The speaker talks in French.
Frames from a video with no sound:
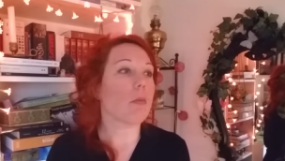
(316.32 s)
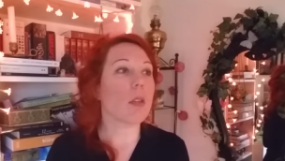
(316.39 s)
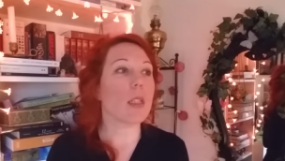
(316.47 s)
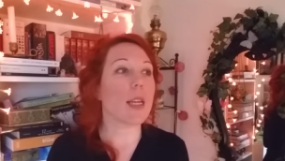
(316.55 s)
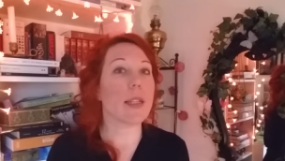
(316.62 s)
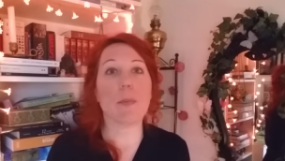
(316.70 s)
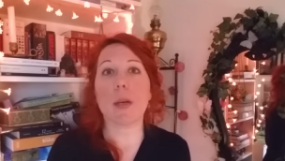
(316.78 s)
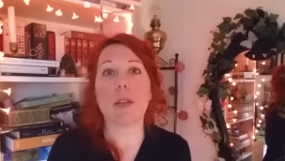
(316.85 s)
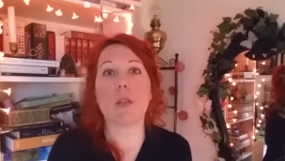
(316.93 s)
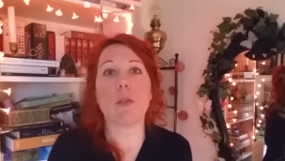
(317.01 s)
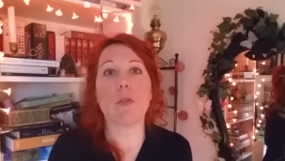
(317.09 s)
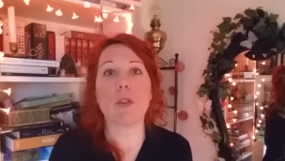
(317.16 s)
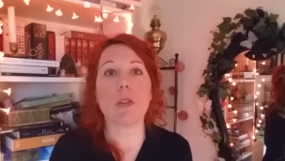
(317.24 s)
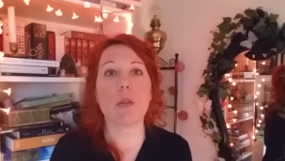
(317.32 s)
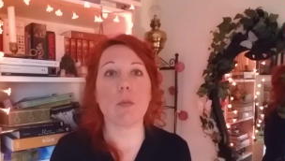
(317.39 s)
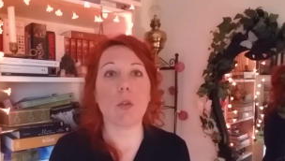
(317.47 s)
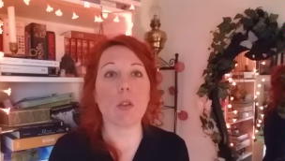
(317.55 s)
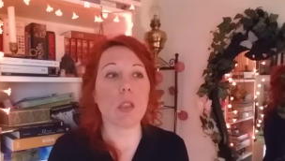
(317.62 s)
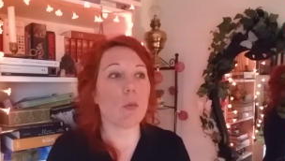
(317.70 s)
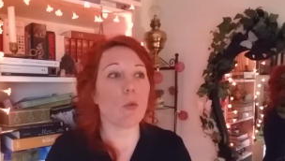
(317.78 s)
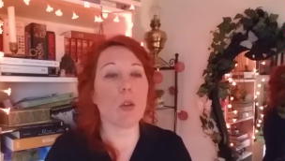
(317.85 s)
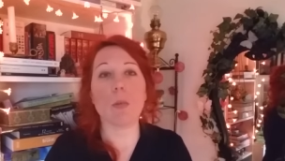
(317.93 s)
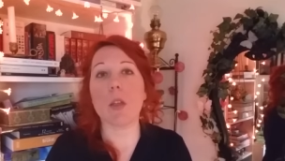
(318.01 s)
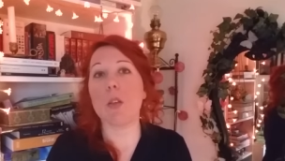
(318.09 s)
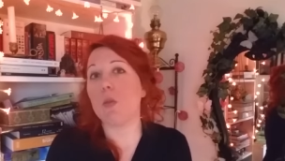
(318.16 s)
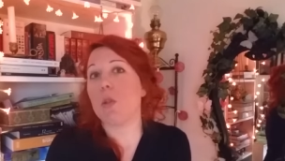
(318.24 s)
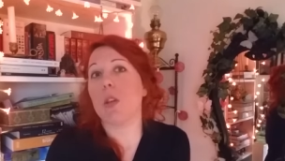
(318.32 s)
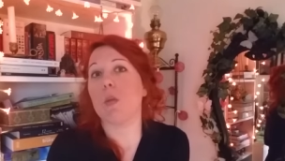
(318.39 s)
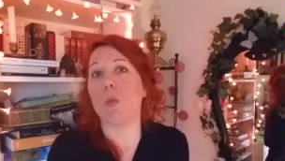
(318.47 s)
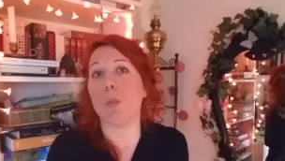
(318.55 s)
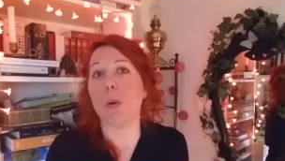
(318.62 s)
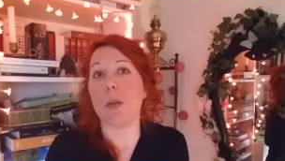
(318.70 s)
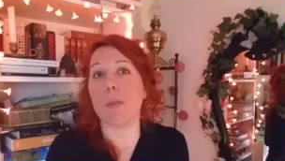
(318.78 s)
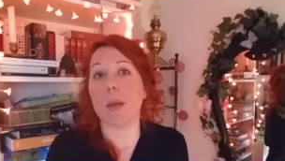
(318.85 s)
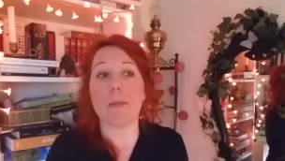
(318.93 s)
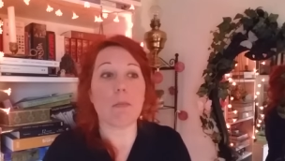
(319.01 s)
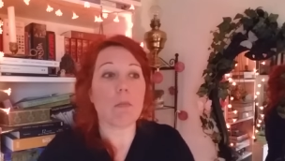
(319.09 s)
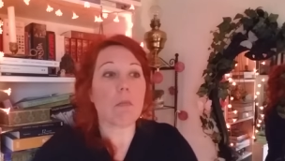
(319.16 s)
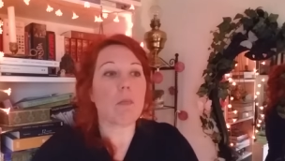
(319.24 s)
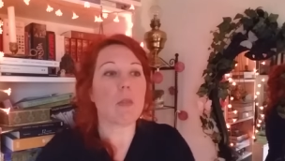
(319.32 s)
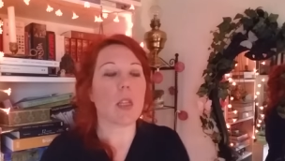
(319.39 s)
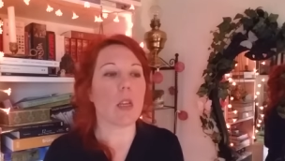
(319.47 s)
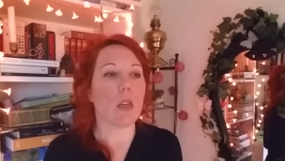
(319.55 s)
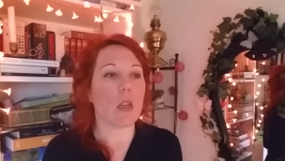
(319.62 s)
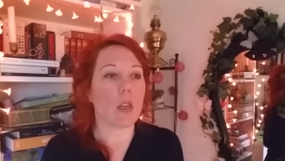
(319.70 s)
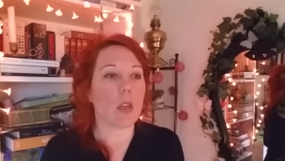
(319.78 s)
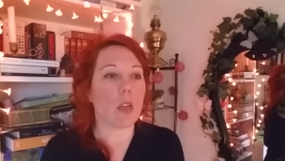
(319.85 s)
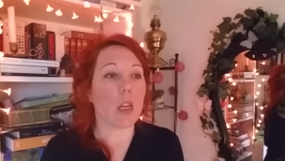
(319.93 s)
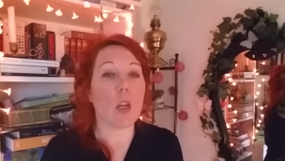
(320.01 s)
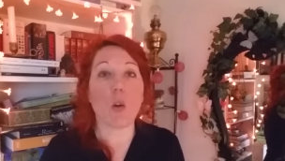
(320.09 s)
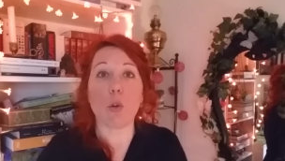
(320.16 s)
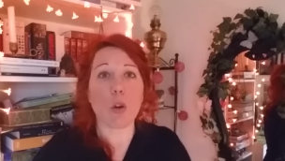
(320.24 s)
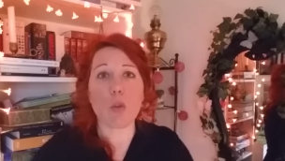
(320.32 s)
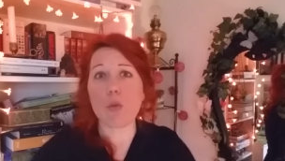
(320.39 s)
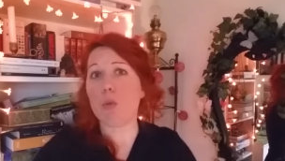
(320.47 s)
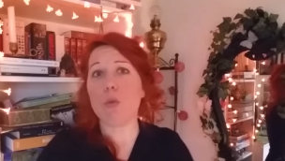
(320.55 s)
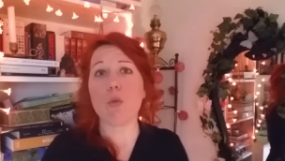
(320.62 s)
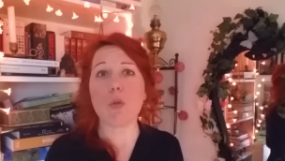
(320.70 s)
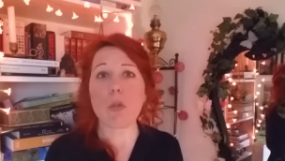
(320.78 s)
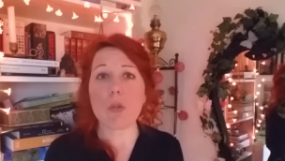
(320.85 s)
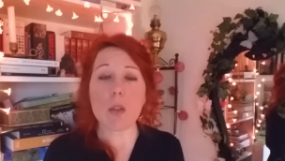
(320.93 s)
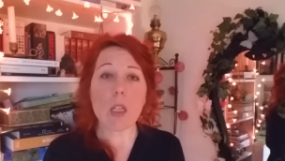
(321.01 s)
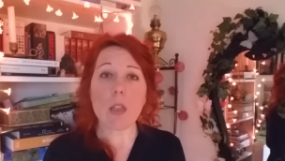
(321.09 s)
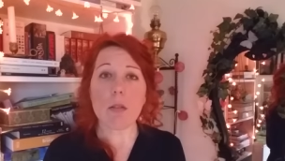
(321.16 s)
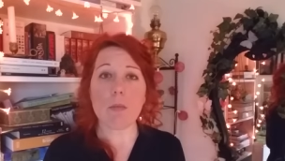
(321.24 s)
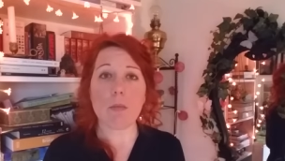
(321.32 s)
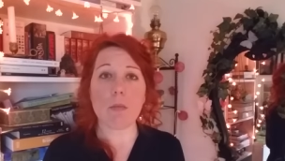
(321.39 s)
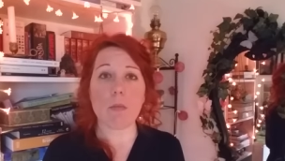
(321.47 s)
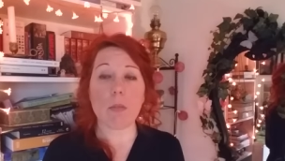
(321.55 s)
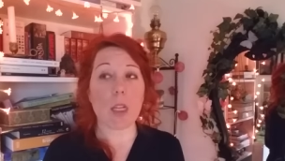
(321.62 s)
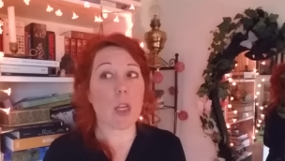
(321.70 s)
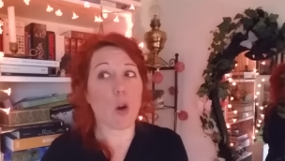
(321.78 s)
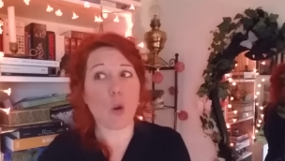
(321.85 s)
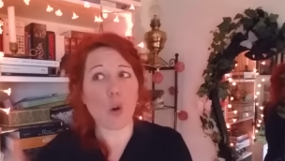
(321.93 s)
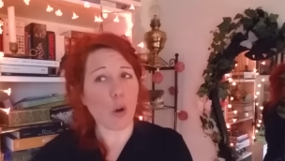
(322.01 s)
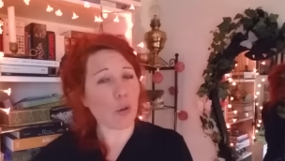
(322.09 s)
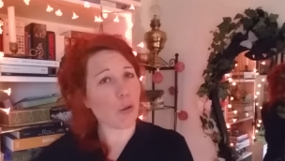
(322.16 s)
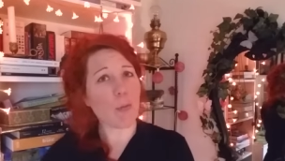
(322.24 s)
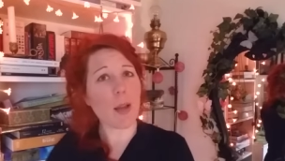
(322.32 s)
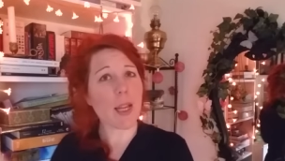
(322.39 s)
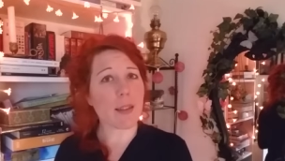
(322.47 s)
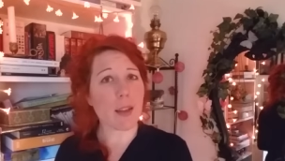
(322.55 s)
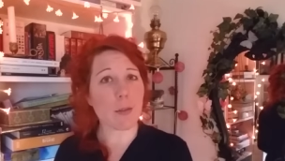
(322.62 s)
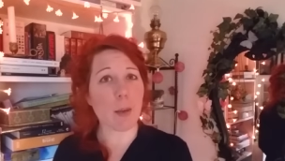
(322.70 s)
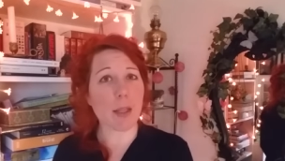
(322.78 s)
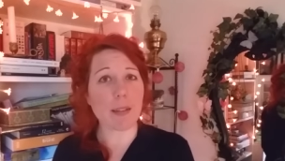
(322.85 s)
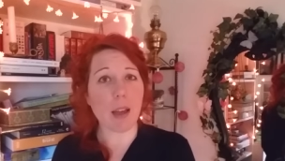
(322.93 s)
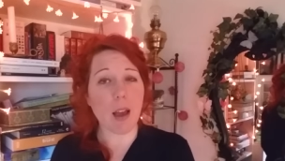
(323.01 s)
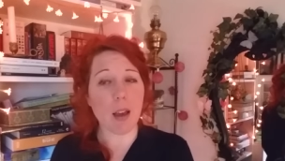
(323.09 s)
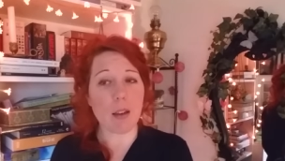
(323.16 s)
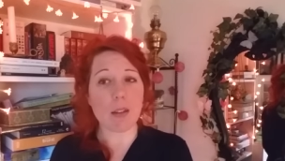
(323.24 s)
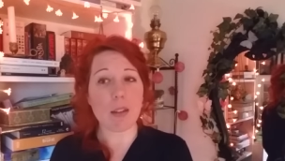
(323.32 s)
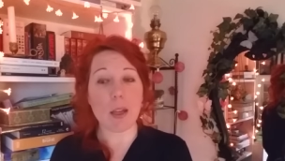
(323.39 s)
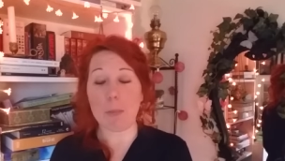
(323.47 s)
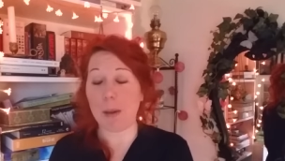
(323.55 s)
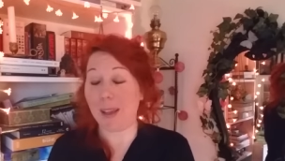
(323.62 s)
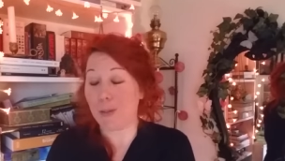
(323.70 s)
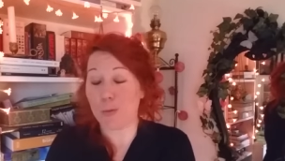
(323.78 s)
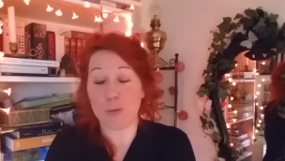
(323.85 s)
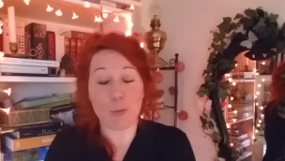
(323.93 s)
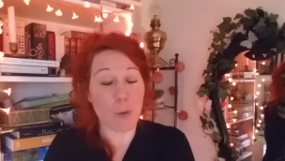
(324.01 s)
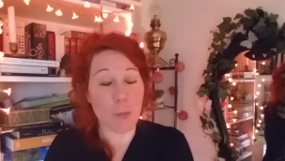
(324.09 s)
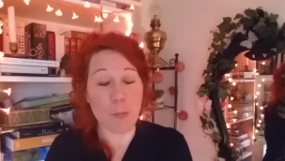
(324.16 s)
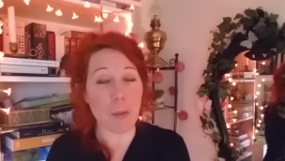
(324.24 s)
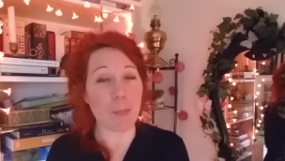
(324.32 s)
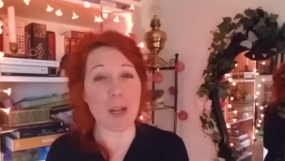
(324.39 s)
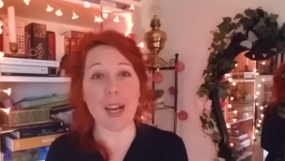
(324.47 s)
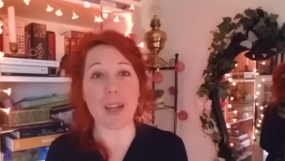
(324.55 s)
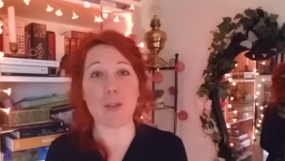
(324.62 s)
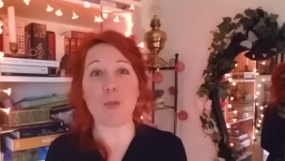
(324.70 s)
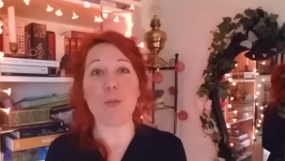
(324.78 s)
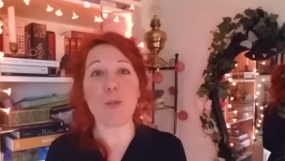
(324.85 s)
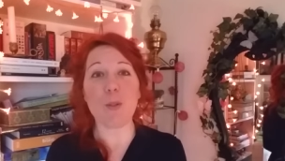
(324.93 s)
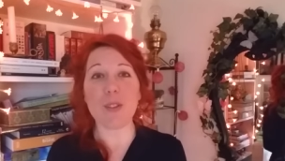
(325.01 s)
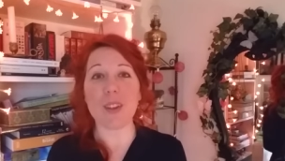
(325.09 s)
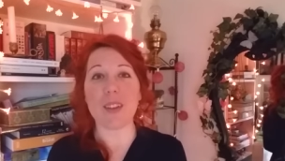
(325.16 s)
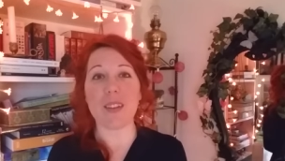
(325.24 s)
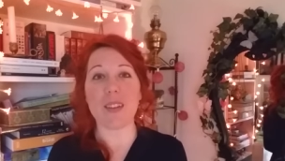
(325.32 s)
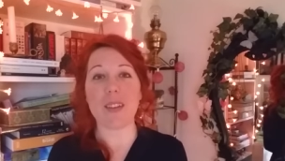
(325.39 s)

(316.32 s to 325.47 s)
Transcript: il y a des personnes forcément qui m'ont aimé, d'autres qui ne m'ont pas aimé. Et encore jusqu'aujourd'hui. Et encore demain, ça se passera. Parce qu'on ne peut pas plaire à tout le monde.